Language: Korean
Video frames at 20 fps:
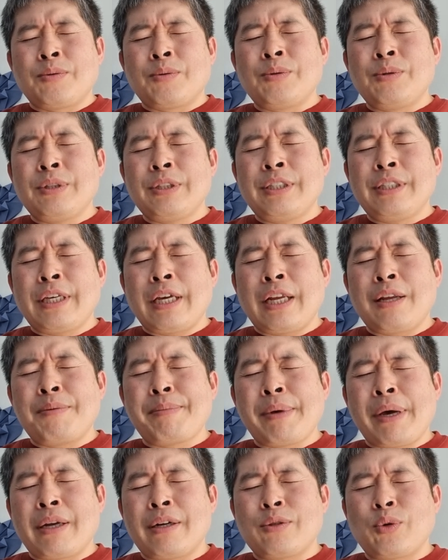오늘 이
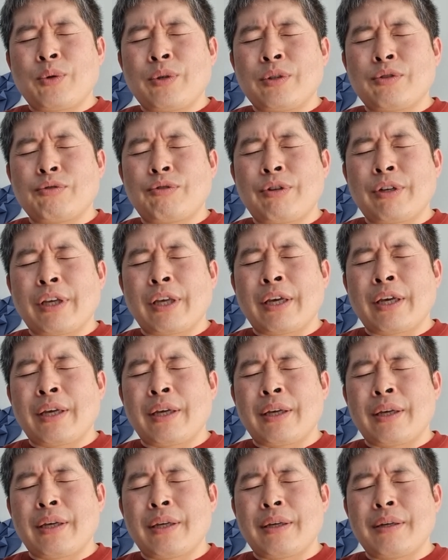예레미야를 통해서
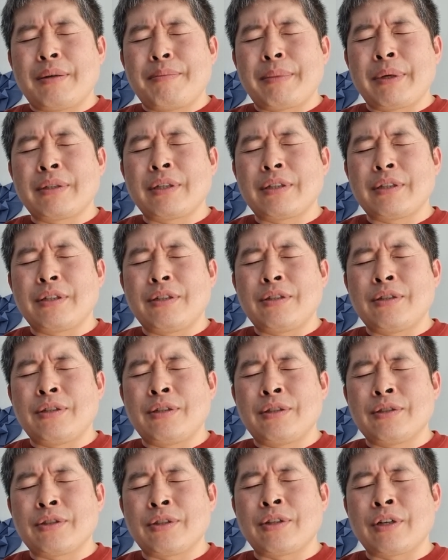우리에게
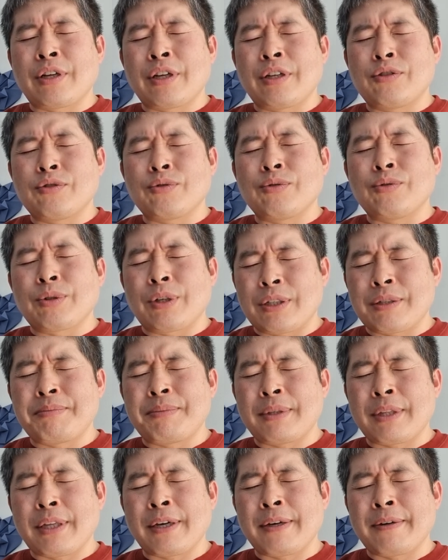메시지를 전달해 주고
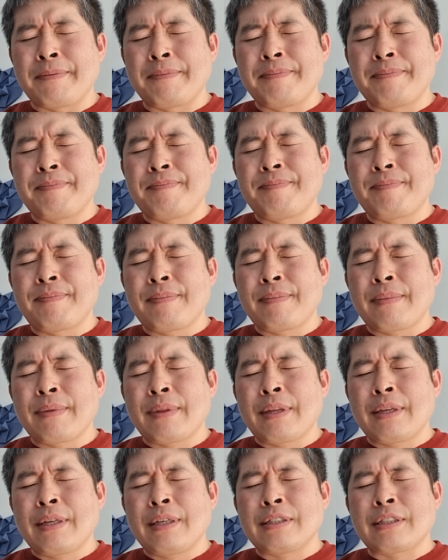계십니다.
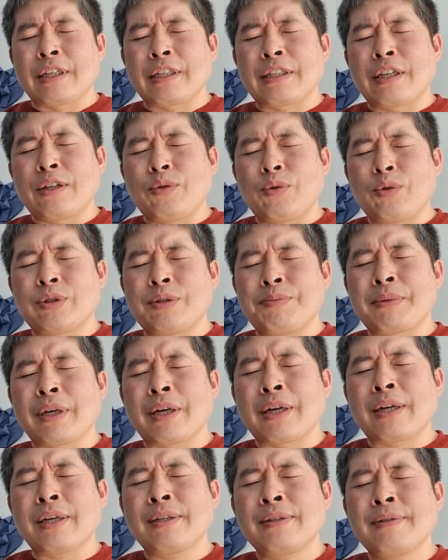자기의 욕심
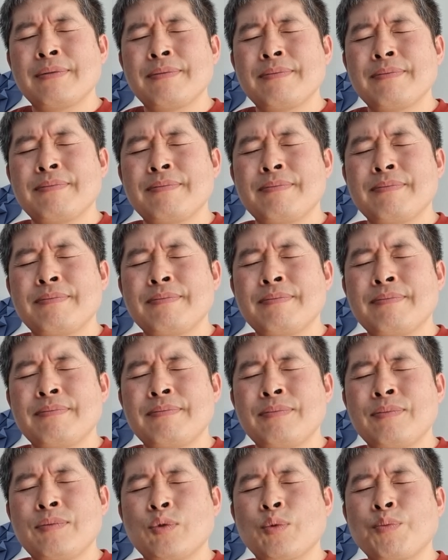따라,
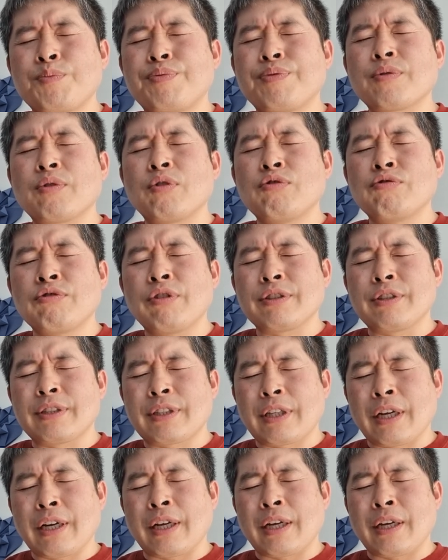좀 부러운
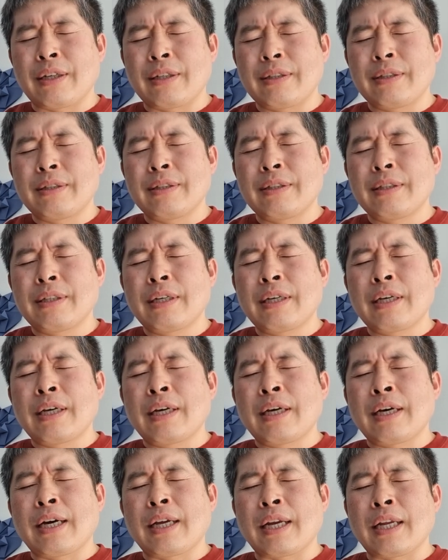것을 따라
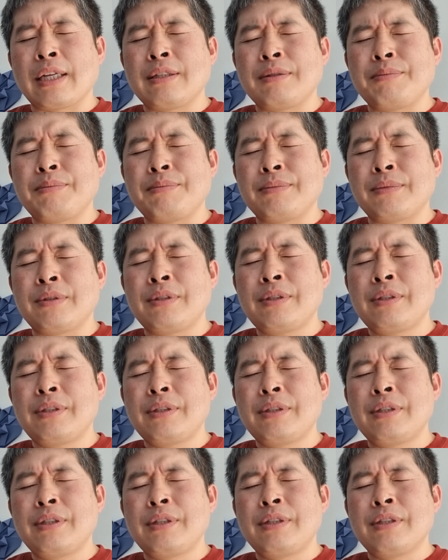하나님을
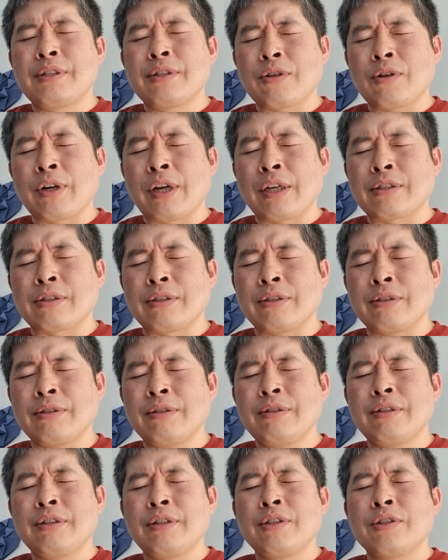
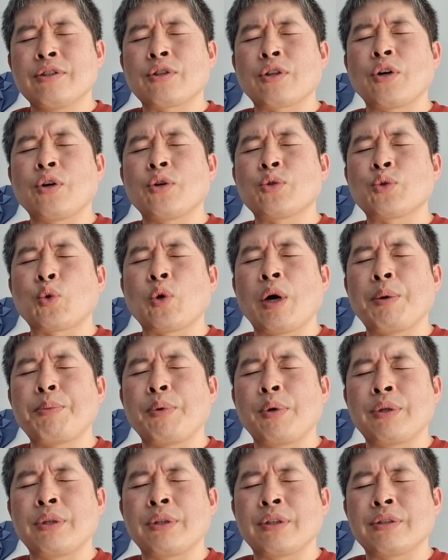떠나서 더 좋아
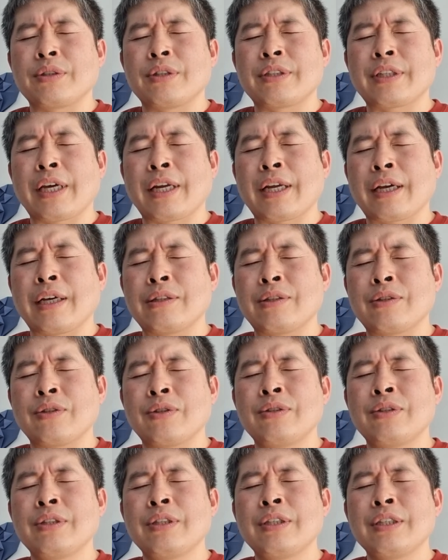보이는 것들을
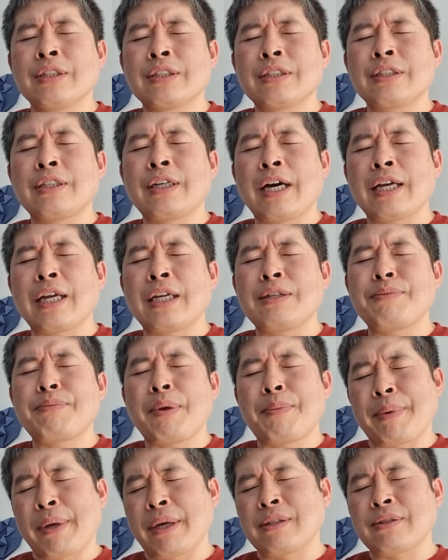따라갔던 그
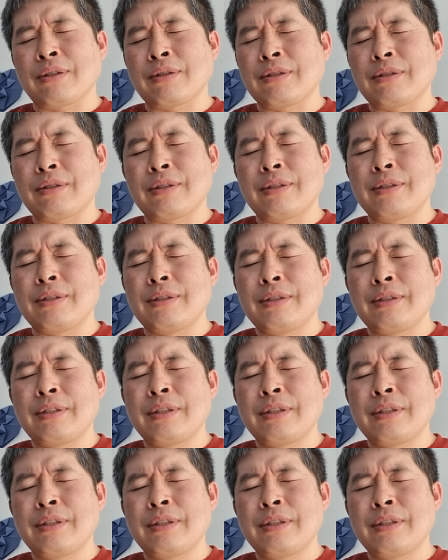하나님의 백성들